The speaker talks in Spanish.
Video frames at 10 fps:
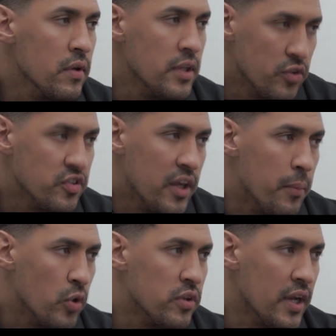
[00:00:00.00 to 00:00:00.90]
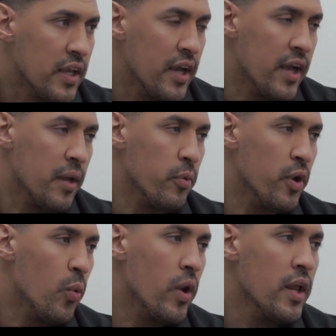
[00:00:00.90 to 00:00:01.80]
Y entonces demostrar quién es el que
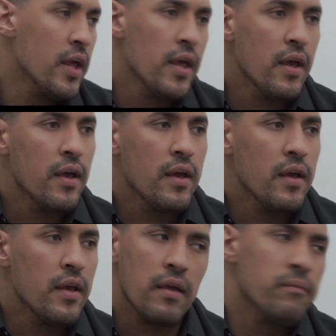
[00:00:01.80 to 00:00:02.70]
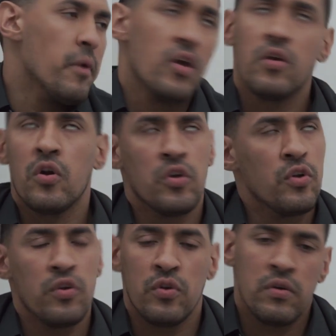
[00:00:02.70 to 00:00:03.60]
puede jugar. Me dijo, no, no,
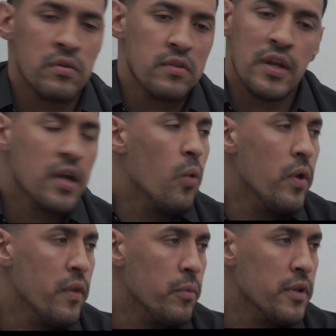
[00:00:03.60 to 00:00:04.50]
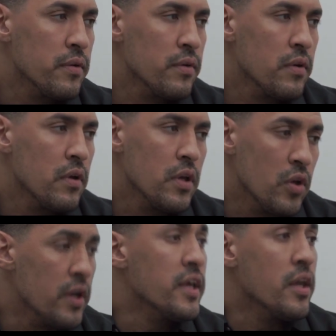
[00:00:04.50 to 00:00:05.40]
no, no, tienes que jugar de puesto. Y
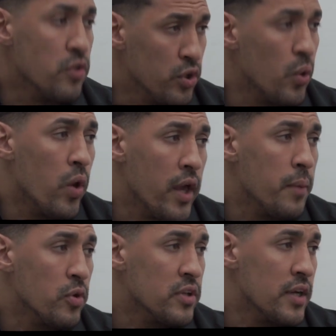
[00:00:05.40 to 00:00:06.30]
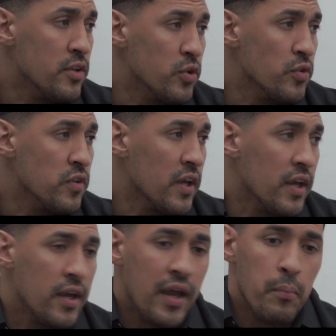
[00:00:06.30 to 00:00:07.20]
yo le dije, yo te voy a demostrar entonces
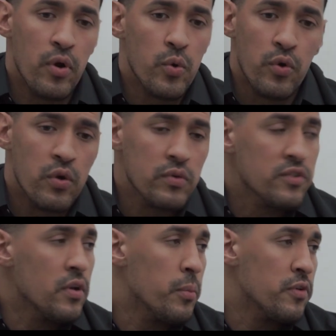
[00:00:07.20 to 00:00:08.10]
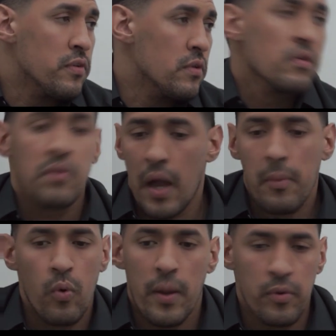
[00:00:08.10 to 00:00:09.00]
que el voleibol no es una sola posición. Ya,
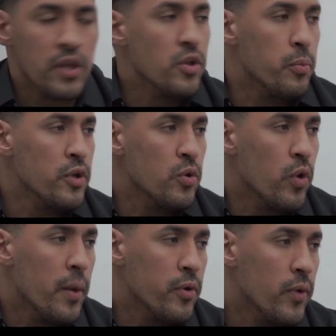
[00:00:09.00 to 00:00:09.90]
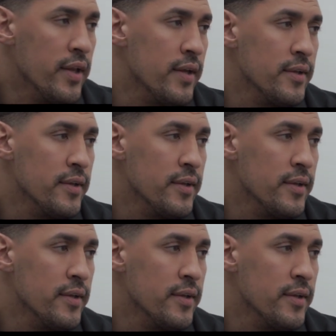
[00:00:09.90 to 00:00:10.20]
me voy a poner de puesto y voy a probar.